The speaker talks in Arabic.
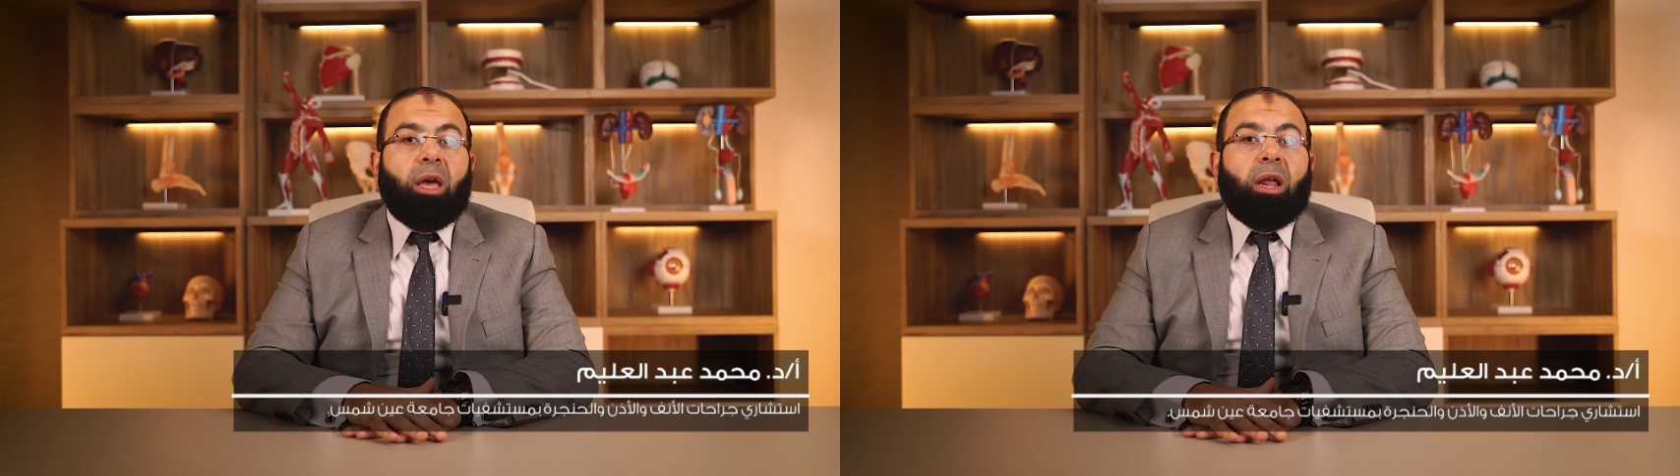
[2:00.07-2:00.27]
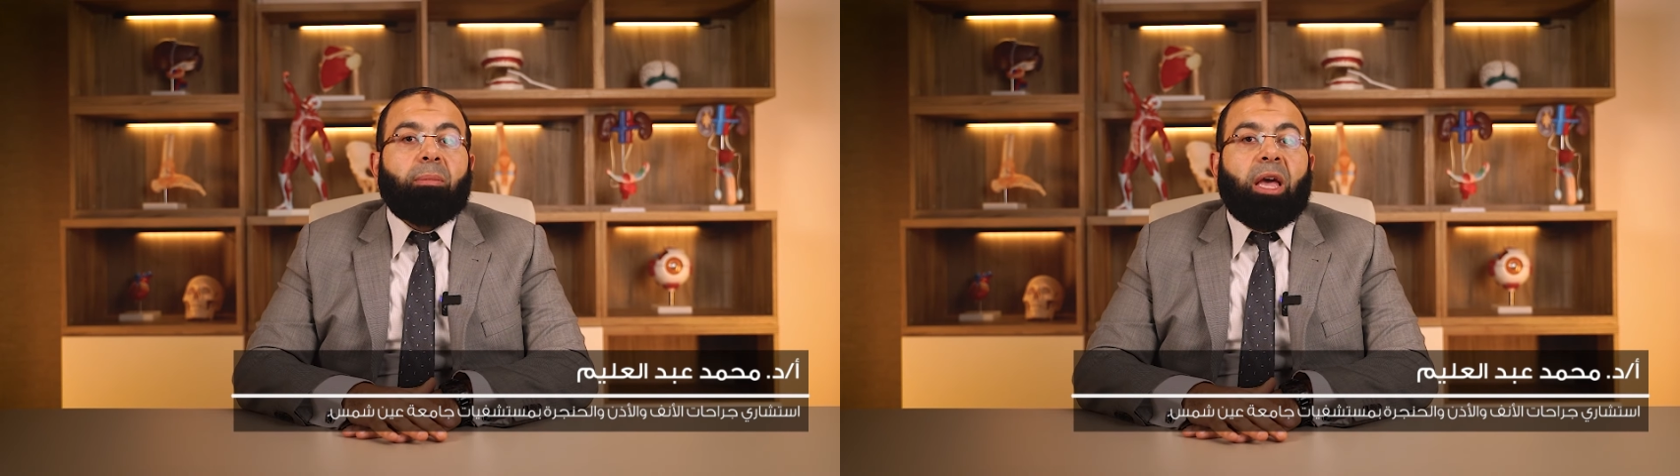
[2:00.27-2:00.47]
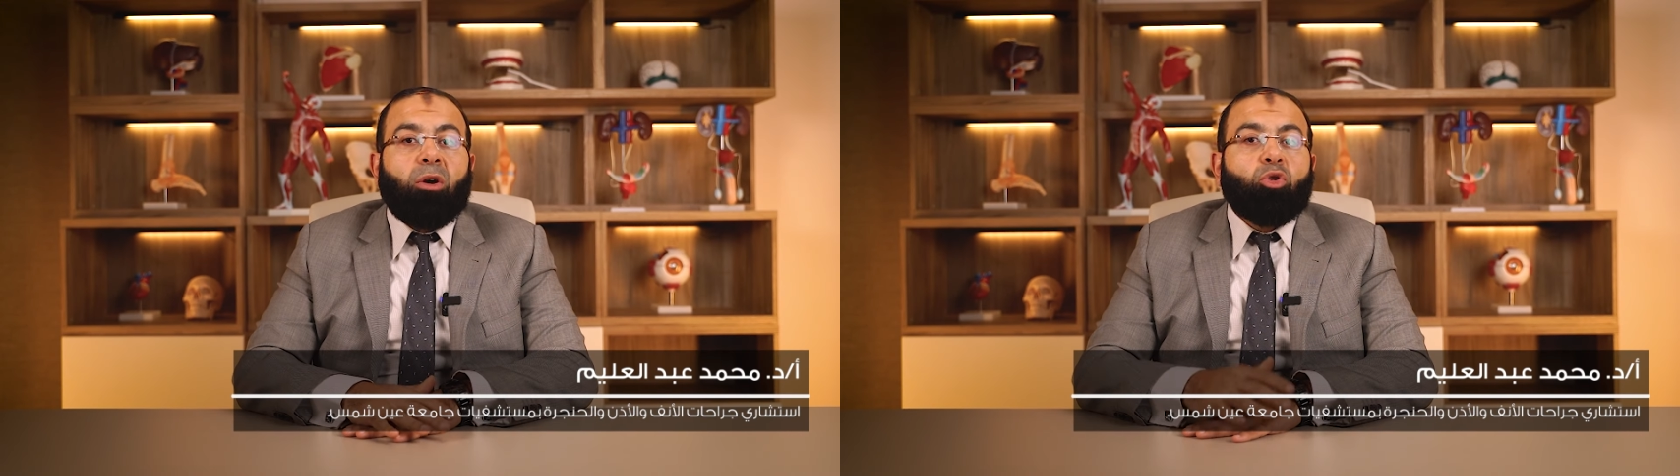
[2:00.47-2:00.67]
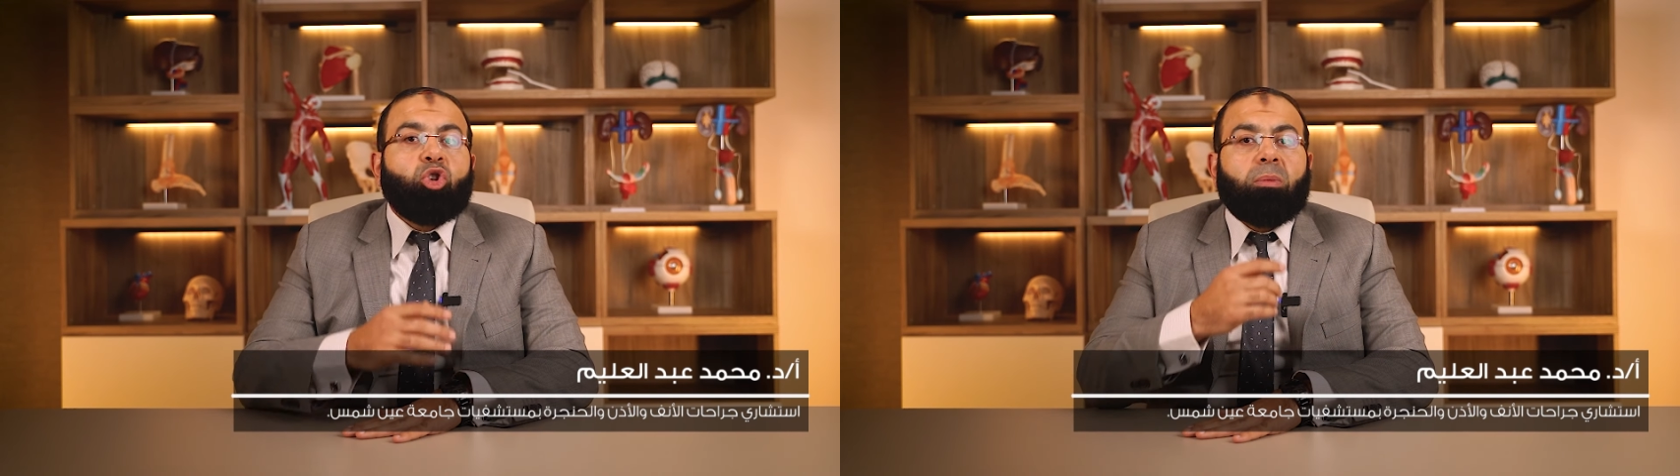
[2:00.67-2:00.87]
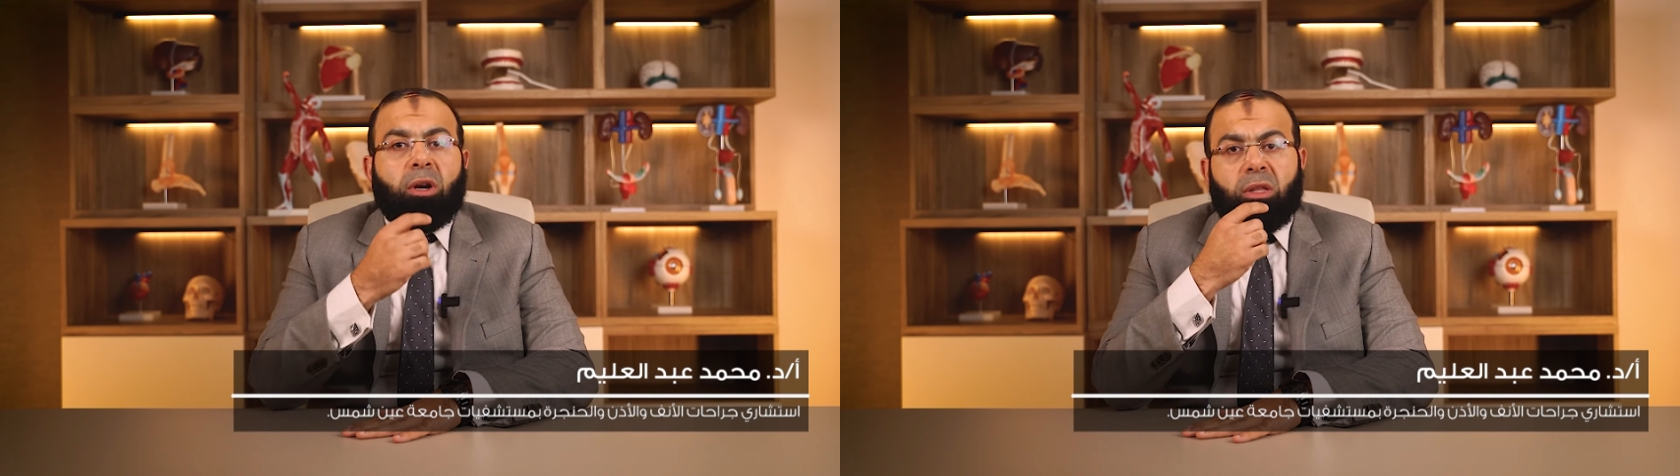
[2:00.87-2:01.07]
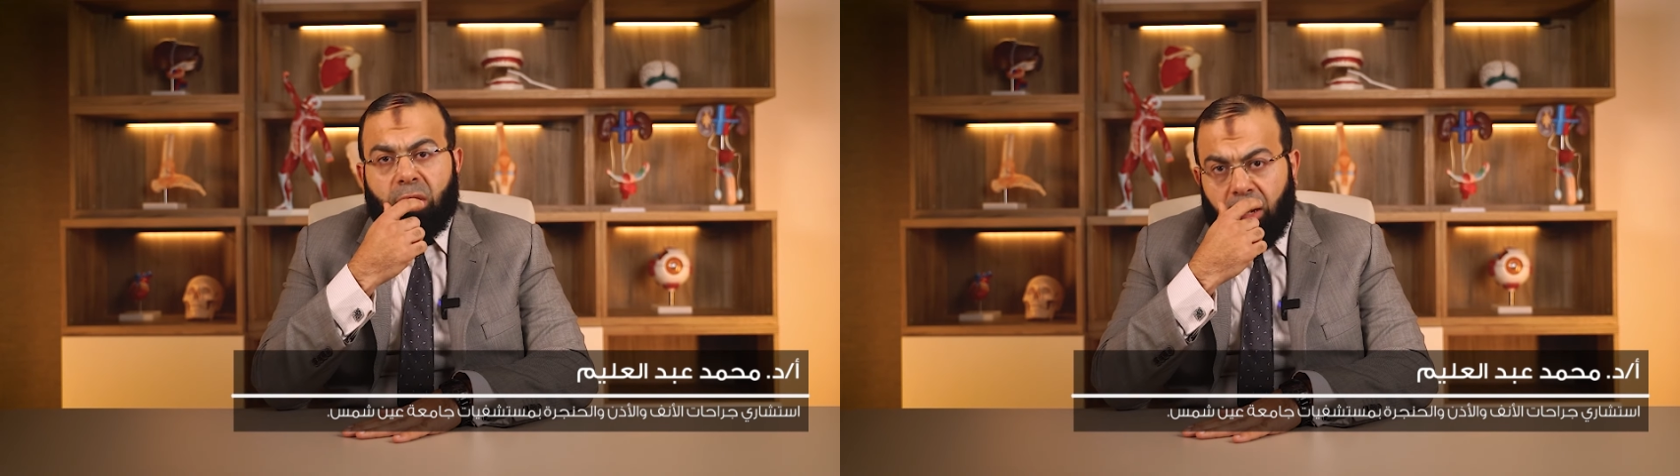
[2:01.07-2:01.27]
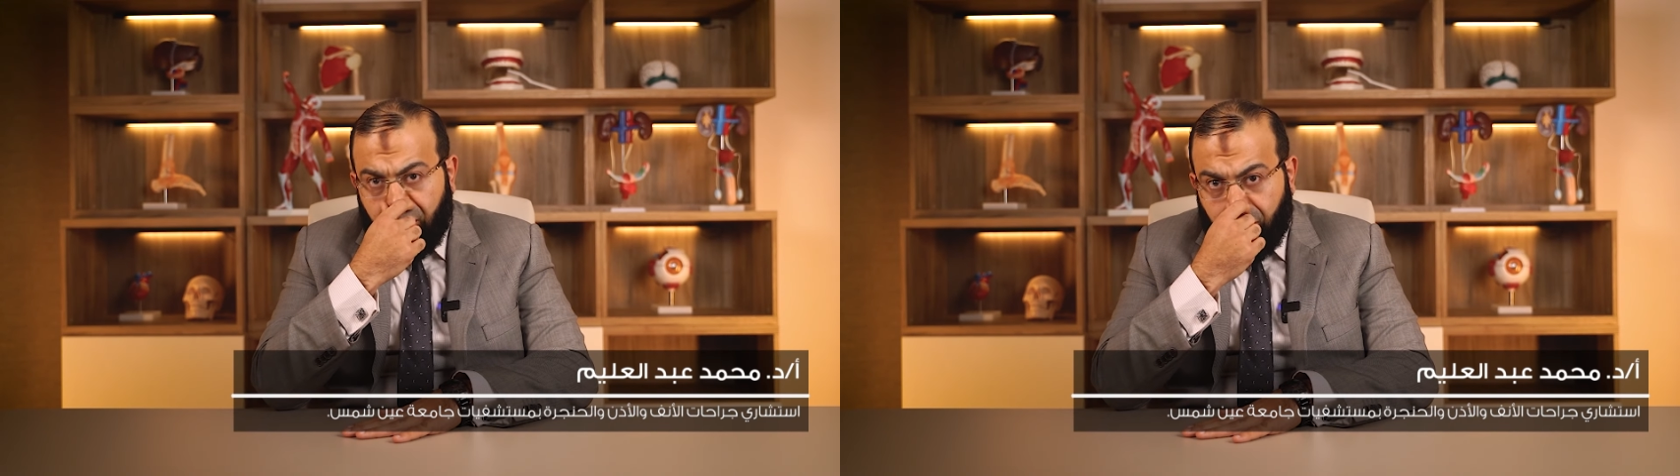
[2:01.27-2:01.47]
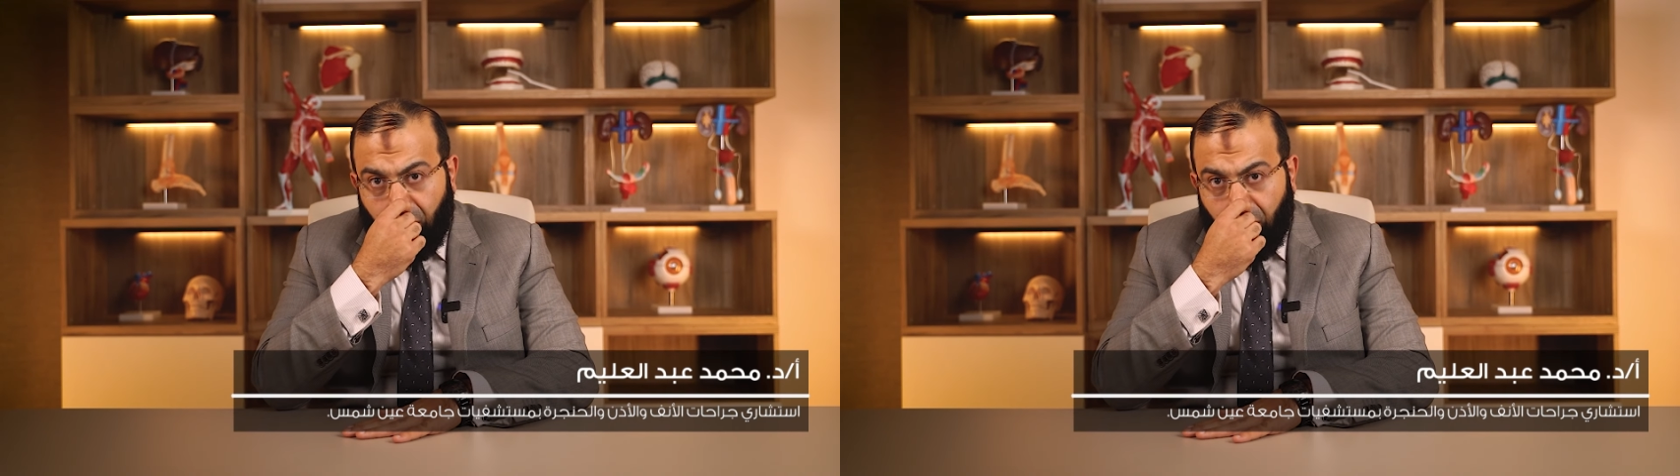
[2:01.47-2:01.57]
يعني ما يحاولش المريض ينف